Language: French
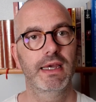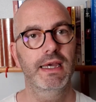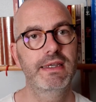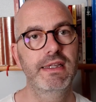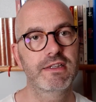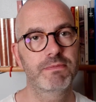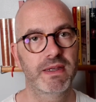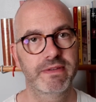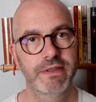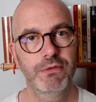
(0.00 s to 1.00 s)
et qui laisse
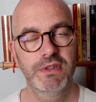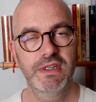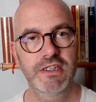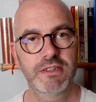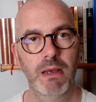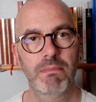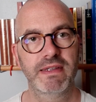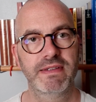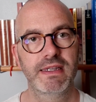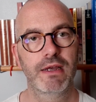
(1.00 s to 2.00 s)
passer ou qui laisse pas
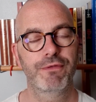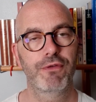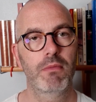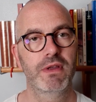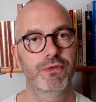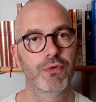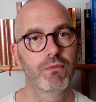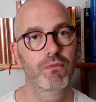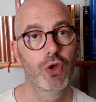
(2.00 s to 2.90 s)
passer l'information.